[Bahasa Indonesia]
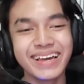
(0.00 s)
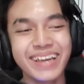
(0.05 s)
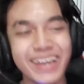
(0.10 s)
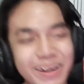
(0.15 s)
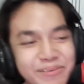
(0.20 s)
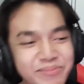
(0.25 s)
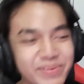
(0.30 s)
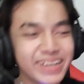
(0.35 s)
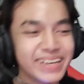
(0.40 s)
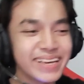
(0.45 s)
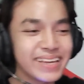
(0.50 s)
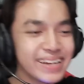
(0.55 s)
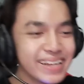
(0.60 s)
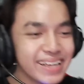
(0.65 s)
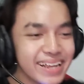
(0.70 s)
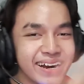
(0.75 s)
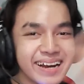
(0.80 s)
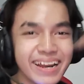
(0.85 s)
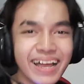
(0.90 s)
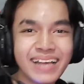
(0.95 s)
ya
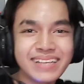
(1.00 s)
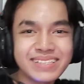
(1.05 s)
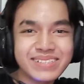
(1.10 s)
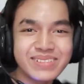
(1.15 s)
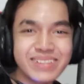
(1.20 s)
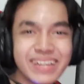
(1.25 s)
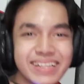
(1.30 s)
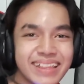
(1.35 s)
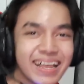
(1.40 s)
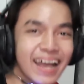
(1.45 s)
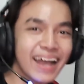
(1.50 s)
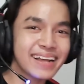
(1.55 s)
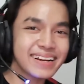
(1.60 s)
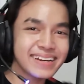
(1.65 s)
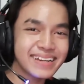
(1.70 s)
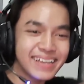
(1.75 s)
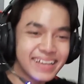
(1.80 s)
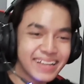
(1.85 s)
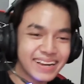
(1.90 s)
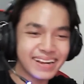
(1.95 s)
beginilah sudah
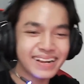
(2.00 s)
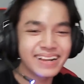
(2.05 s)
takdir